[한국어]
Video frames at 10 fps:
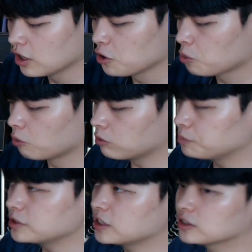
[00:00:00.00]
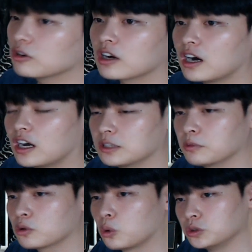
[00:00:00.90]
오버핏이라던가
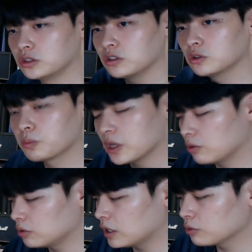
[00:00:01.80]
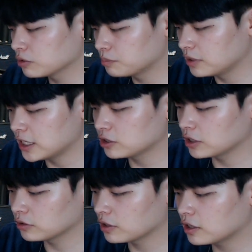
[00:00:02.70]
아니면 고지선이 높게 올라오는
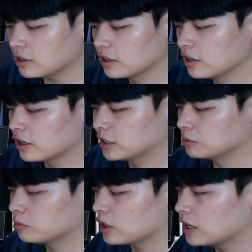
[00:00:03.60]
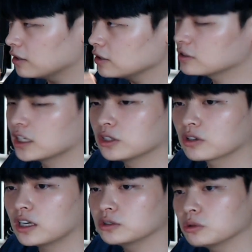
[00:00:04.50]
블레이저라던가 아니면 뭐
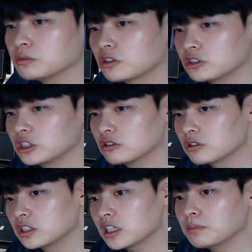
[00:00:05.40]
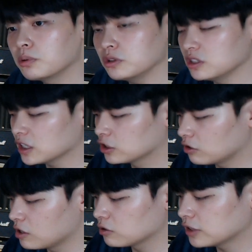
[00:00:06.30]
카라리스라던가 좀 그런 식으로 디자인 포인트가
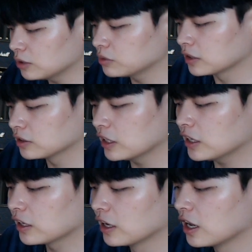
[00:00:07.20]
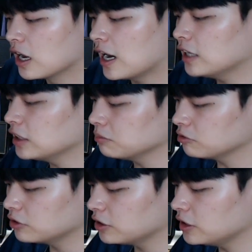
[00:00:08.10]
들어간 걸 사도 되는데
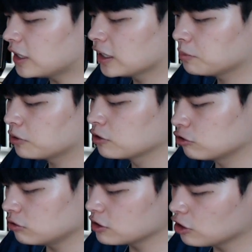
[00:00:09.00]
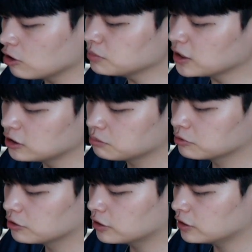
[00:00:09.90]
학생분들 아니면 스툴를 처음 사시는
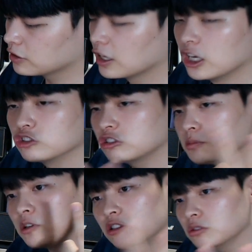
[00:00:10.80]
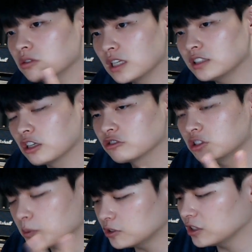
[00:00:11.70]
분들은 투 버튼으로 사세요
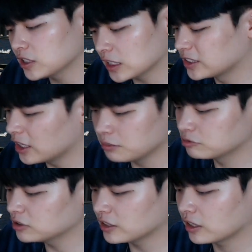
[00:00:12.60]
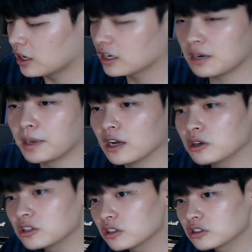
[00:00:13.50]
투 버튼이 그냥 제일 무난해 아까
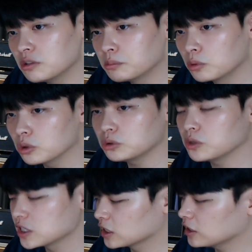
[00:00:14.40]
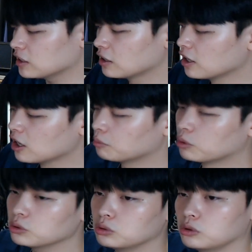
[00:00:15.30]
보여드렸던 모노송잉 있잖아
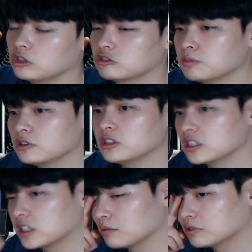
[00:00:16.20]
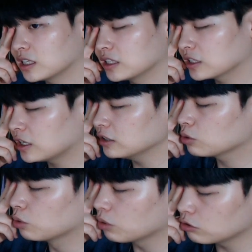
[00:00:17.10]
모노송인투 버튼이 제일 무난하니까
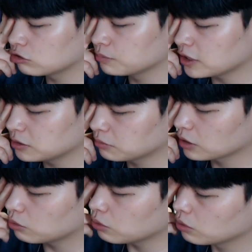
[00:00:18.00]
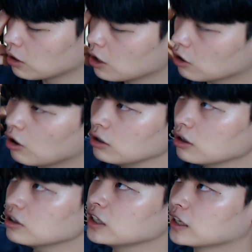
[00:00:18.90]
그거로 구매하시면 되고
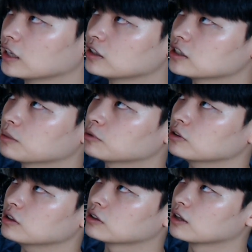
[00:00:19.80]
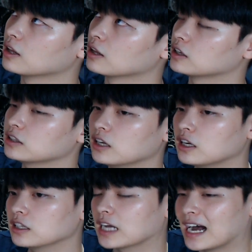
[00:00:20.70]
컬러를 얘기해드리자면은
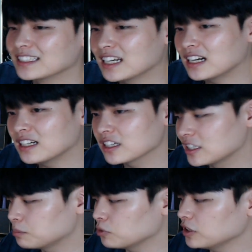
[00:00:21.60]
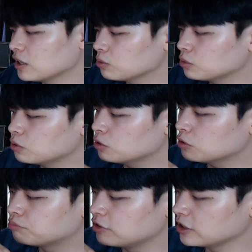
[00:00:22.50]
일단 가장
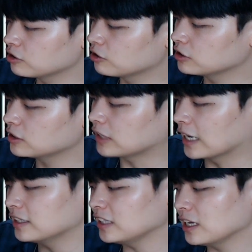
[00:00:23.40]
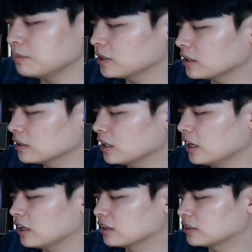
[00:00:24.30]
기본이라고 불리는 거는 다크네이비긴
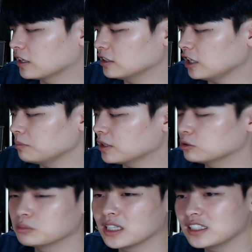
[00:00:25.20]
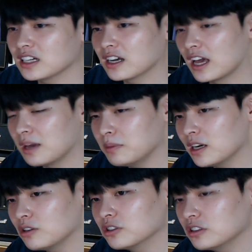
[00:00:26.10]
한데 다크네이비가 좀 살짝
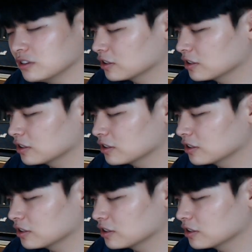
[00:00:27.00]
애매하거든?